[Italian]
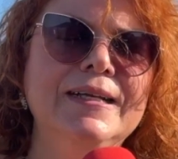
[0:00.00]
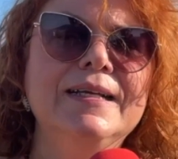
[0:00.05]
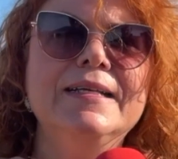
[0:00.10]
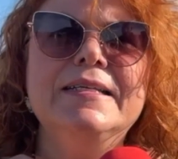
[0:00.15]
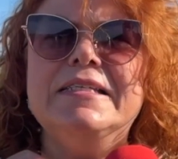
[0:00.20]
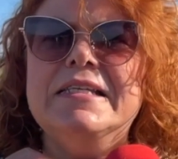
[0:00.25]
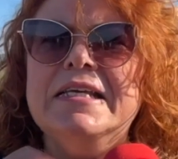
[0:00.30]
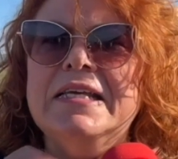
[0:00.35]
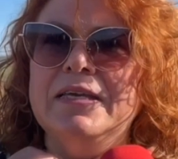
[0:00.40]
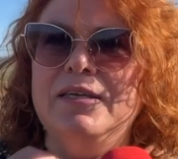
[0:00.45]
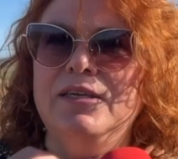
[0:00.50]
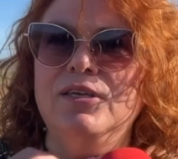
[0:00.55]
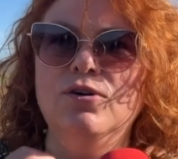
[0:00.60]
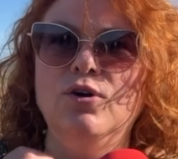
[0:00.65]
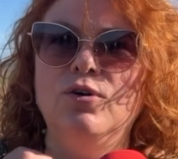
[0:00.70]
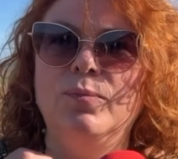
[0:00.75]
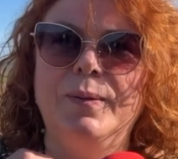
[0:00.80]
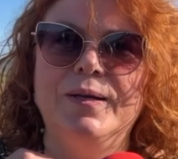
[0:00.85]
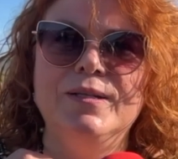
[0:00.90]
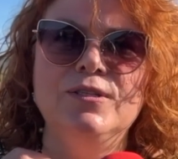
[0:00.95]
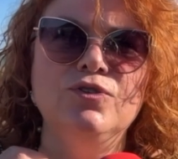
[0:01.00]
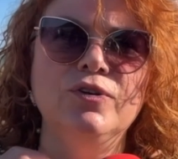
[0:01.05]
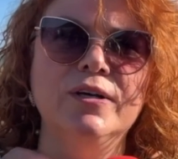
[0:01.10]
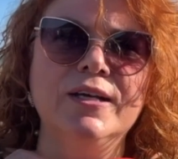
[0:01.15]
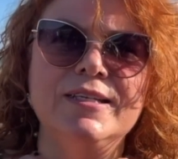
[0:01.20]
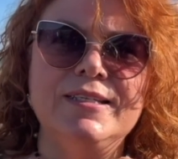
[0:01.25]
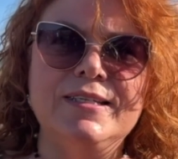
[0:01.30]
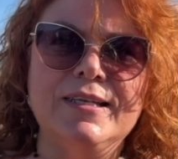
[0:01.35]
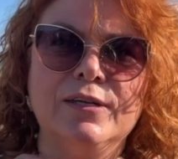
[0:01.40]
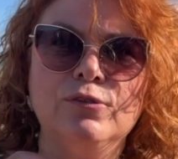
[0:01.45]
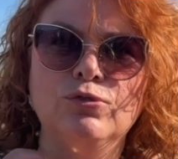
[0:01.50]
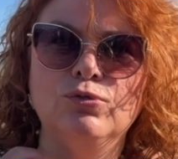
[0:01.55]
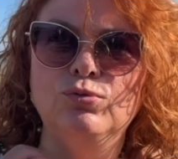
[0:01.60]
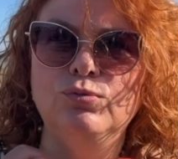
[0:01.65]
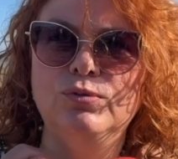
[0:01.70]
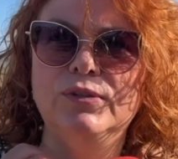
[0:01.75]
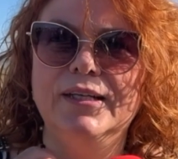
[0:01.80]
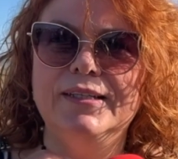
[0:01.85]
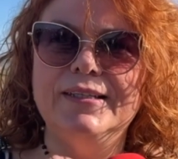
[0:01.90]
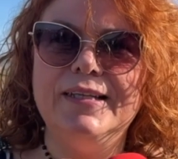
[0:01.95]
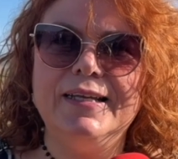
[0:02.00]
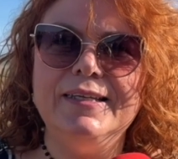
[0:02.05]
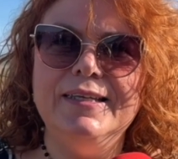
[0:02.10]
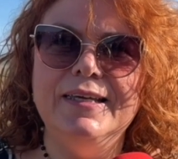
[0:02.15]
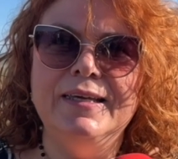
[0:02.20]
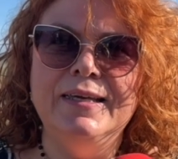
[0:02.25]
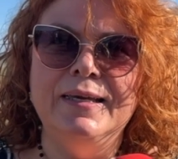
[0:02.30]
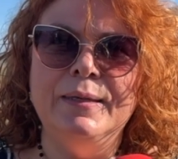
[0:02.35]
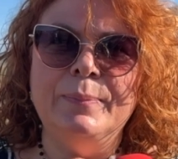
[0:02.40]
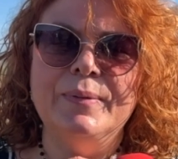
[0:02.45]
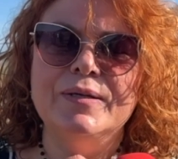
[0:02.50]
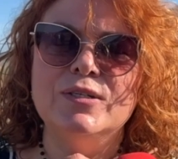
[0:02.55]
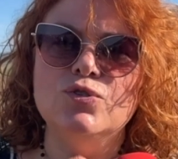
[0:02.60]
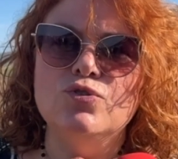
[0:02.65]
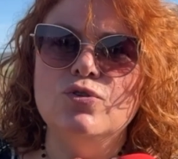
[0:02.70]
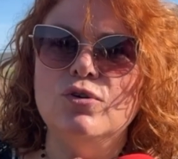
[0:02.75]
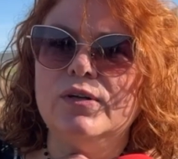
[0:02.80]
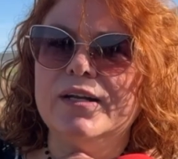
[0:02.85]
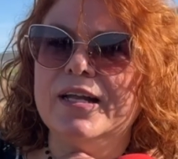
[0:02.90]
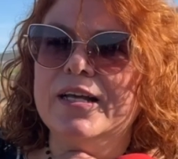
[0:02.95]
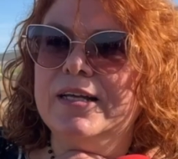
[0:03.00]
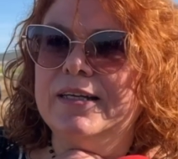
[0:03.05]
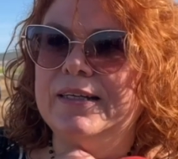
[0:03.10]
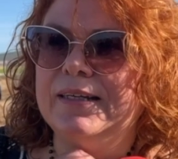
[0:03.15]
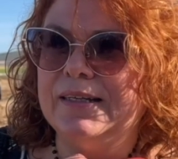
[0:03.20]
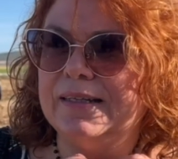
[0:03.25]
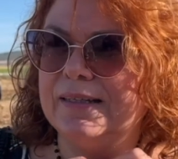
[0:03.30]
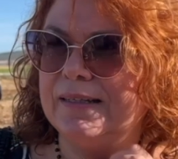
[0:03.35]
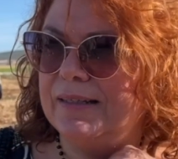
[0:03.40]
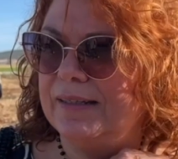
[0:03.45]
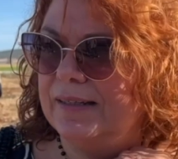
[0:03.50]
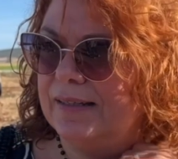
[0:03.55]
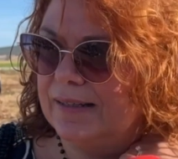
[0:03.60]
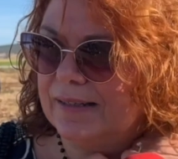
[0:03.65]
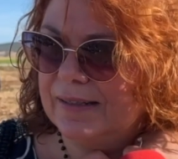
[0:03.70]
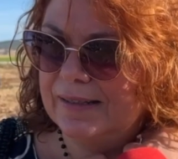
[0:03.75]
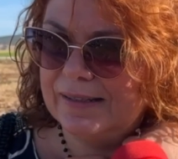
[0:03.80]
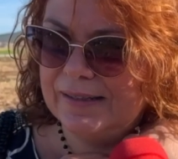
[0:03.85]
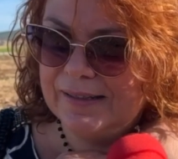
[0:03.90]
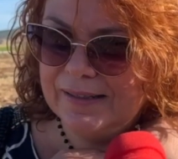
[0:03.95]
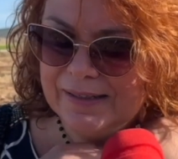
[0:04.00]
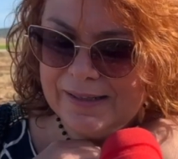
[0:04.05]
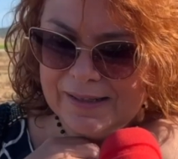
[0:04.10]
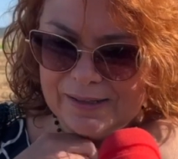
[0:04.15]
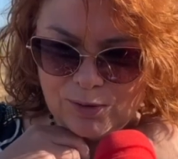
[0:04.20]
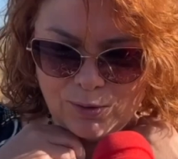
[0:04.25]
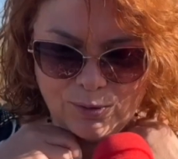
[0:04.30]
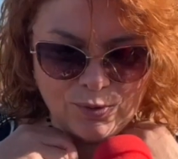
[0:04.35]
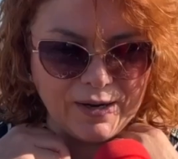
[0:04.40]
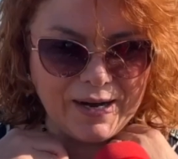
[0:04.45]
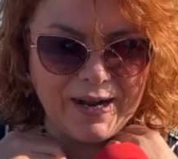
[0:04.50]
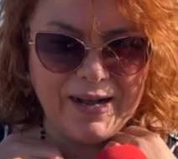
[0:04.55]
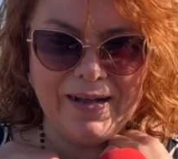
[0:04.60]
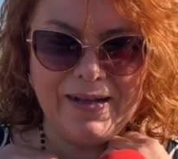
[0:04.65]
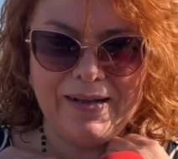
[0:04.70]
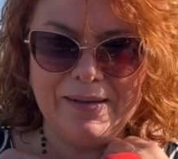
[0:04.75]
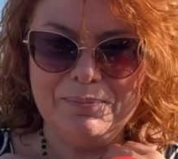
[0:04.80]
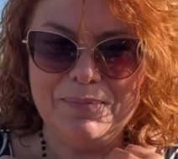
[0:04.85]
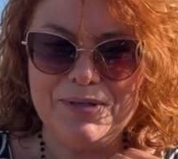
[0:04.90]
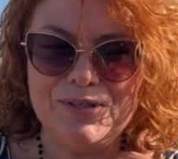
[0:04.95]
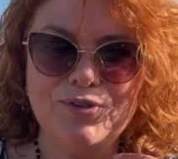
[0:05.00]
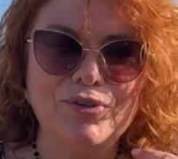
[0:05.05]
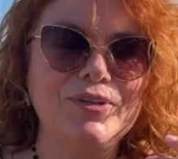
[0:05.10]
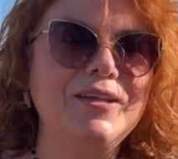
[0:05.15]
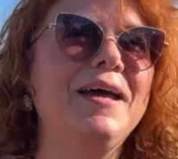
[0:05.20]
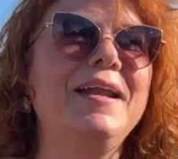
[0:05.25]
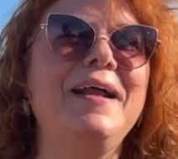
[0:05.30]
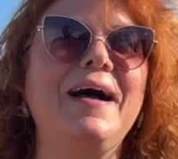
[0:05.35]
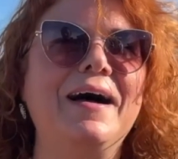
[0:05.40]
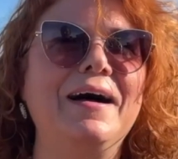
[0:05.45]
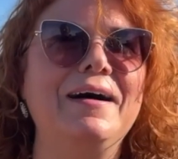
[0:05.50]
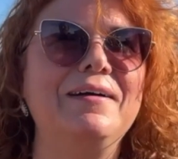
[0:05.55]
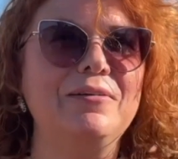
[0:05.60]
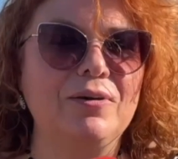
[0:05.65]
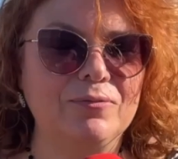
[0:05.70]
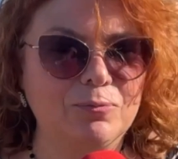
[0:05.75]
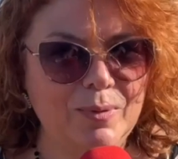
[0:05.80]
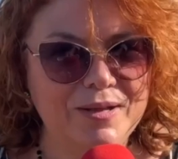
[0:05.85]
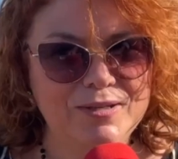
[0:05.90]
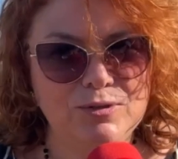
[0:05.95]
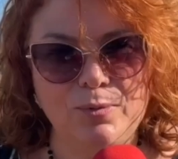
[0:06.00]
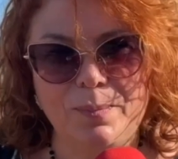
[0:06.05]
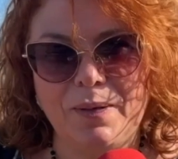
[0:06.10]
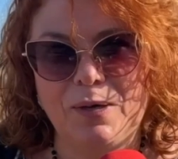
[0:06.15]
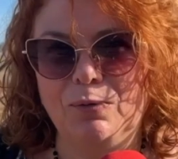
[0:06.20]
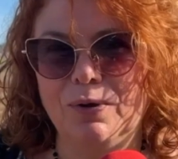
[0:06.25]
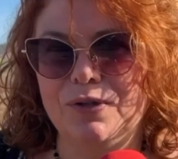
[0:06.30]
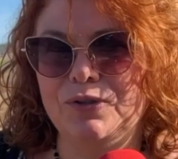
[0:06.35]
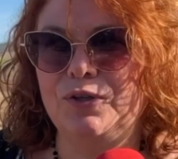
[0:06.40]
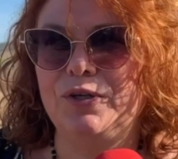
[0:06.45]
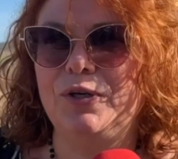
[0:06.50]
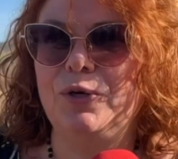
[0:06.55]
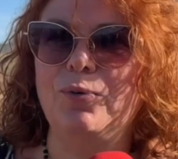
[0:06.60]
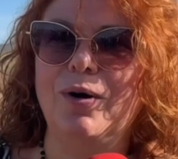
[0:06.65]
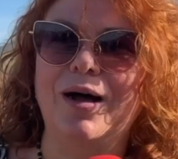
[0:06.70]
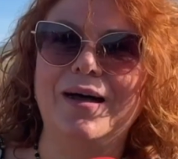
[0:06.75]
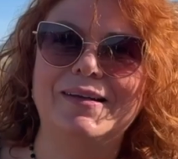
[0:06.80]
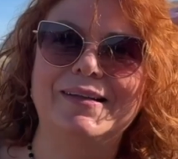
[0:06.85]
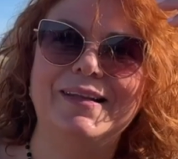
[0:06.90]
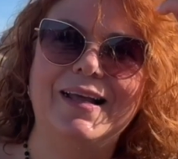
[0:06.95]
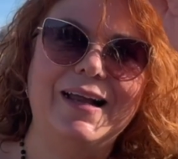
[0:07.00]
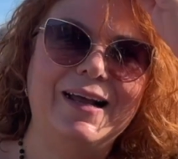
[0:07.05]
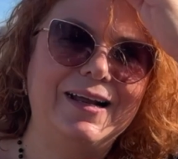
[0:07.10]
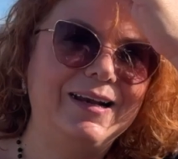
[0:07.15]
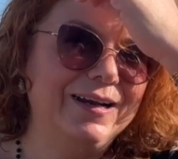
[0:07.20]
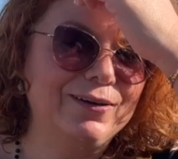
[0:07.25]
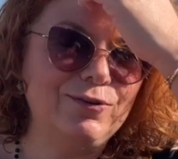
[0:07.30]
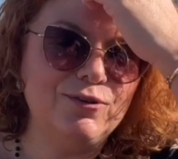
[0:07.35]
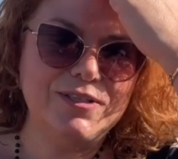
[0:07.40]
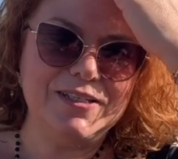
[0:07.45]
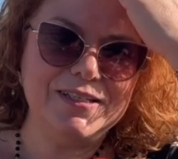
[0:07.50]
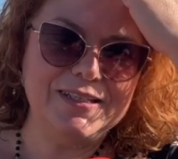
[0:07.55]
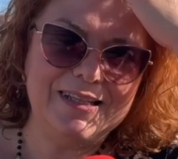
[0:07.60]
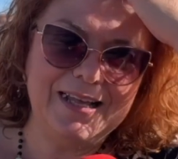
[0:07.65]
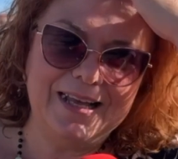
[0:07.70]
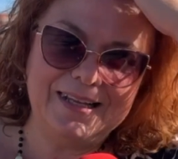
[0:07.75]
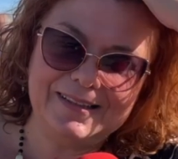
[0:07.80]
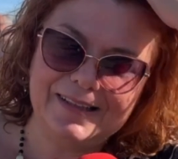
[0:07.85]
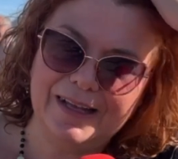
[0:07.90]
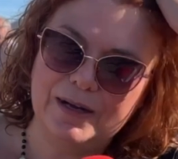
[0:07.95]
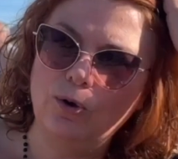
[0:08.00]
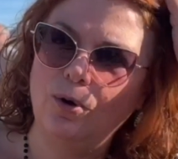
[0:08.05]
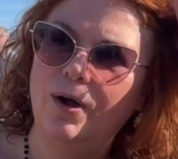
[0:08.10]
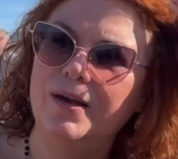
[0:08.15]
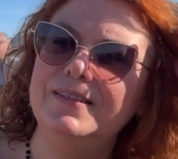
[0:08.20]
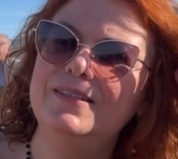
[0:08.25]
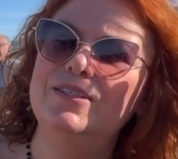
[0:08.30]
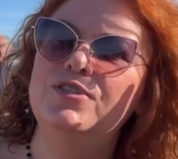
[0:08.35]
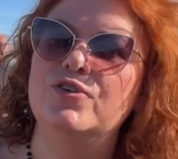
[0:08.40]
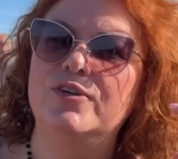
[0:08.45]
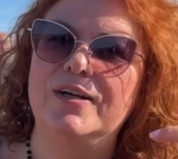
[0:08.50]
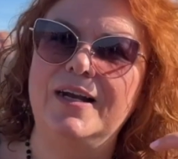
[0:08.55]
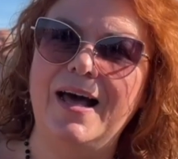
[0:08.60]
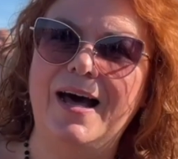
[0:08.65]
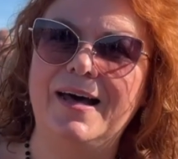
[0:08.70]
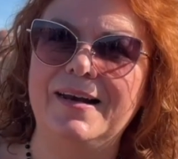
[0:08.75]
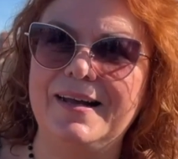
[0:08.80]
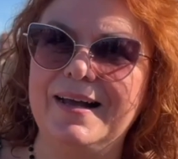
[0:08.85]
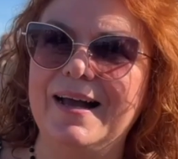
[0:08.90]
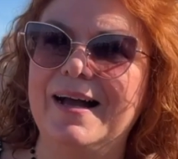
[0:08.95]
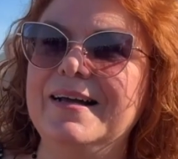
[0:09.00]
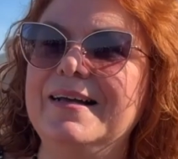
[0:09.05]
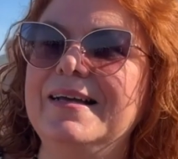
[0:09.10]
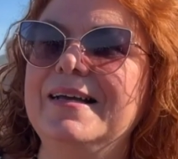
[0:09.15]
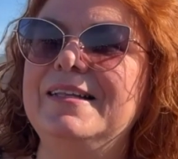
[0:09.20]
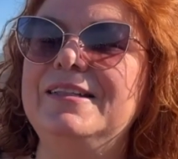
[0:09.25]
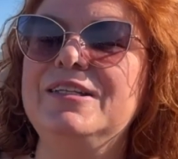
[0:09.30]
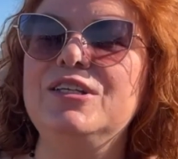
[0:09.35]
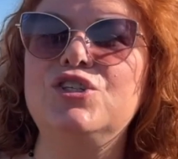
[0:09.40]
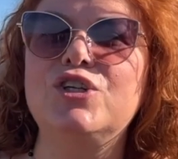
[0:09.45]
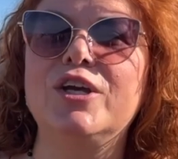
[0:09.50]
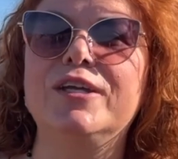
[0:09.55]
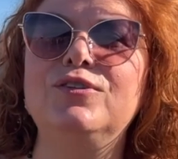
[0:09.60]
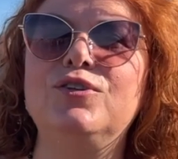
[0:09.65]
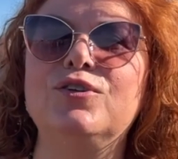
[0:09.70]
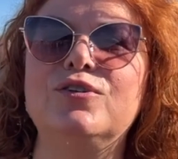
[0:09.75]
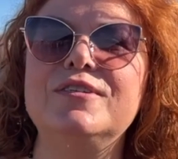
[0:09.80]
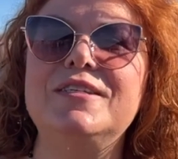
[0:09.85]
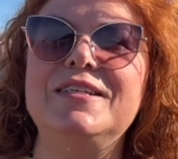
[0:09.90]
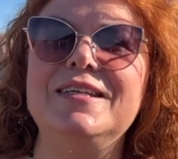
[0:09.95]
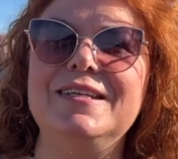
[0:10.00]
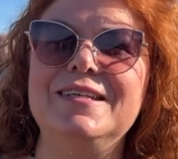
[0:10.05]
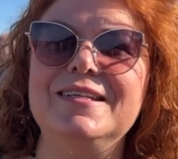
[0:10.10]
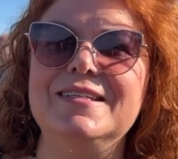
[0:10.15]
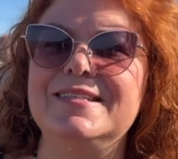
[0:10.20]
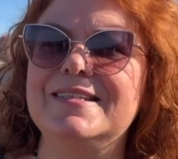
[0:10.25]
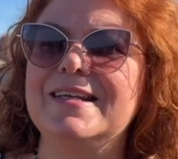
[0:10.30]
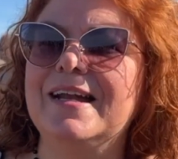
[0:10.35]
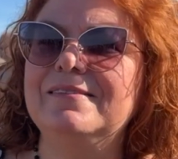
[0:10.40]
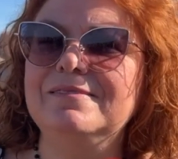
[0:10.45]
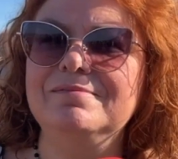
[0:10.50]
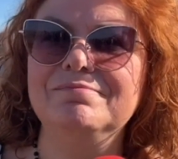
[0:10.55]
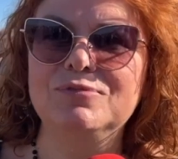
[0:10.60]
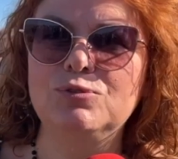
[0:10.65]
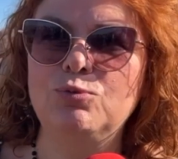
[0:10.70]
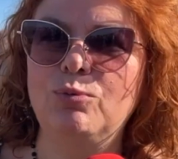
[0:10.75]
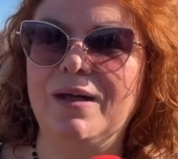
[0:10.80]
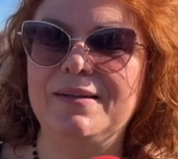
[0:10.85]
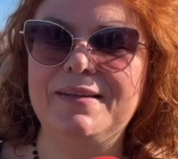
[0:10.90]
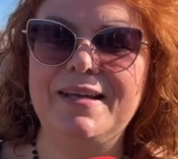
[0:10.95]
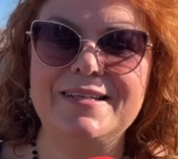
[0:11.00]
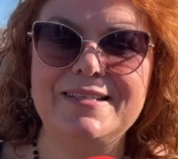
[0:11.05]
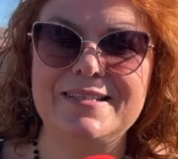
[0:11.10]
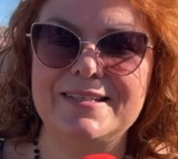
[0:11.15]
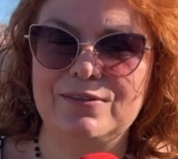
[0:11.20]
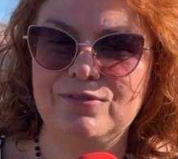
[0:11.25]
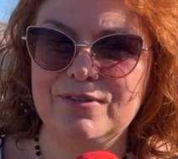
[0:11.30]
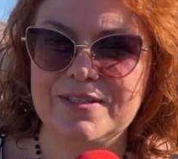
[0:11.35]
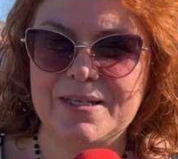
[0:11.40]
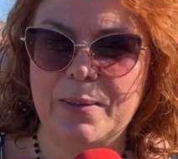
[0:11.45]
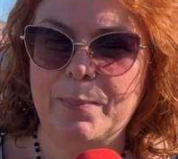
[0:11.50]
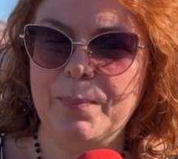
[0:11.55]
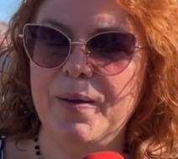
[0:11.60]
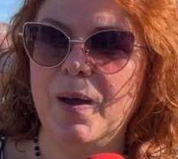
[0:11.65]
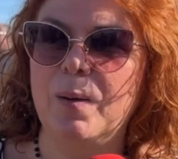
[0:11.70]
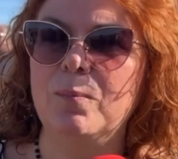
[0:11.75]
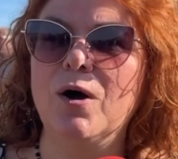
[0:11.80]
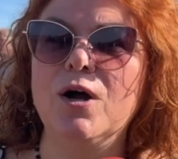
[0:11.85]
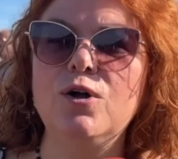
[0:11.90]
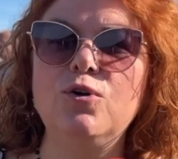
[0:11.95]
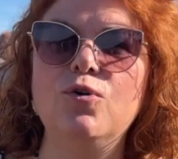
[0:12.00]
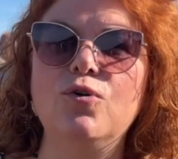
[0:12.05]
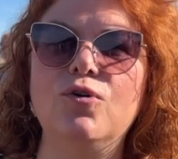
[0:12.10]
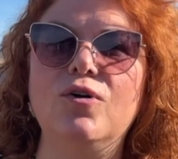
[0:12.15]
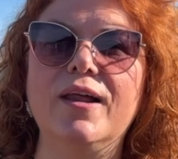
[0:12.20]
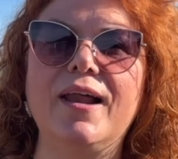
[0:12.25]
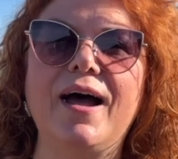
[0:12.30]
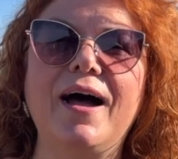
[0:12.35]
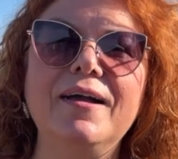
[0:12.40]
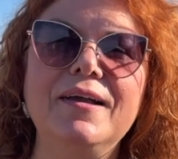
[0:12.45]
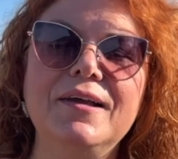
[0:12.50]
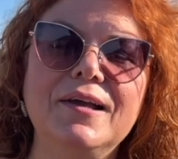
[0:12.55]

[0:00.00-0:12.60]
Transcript: Sì, io penso che siano tutte degne persone, eh, ora bisognerà, questo per quanto riguarda la cosiddetta coalizione larga di centro-sinistra, sulla destra non sappiamo ancora,